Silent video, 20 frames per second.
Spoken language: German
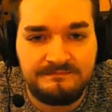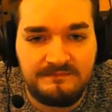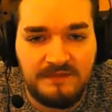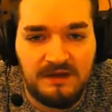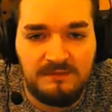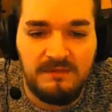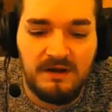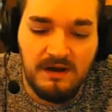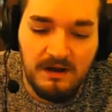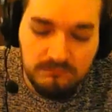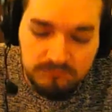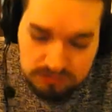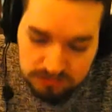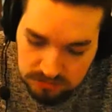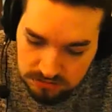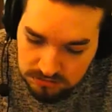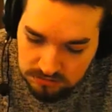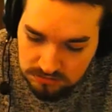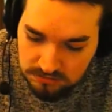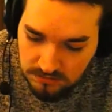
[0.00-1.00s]
Einmal, ah,
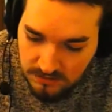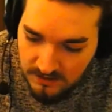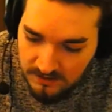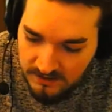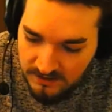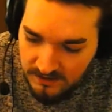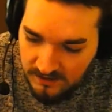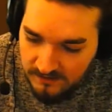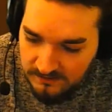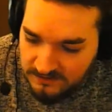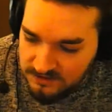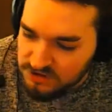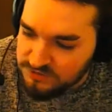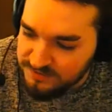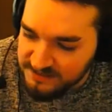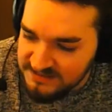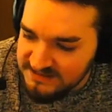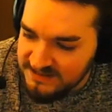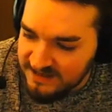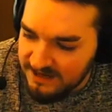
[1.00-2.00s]
pff, dann
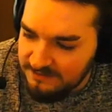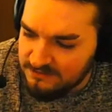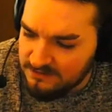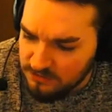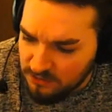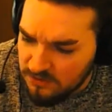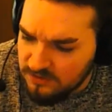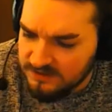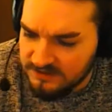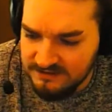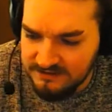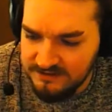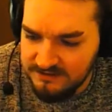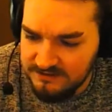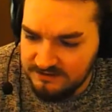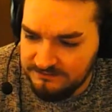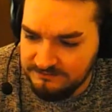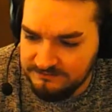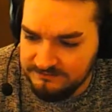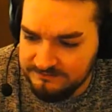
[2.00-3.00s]
spielst einmal Rocket
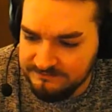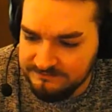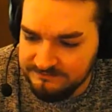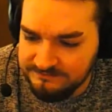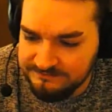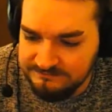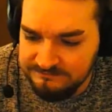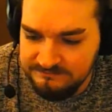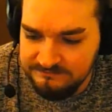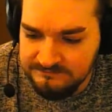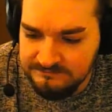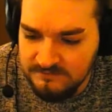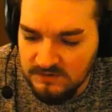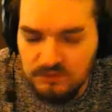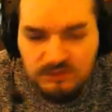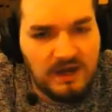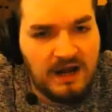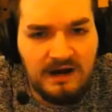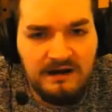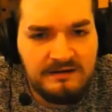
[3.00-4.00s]
League
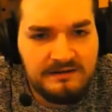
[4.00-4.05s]
und alle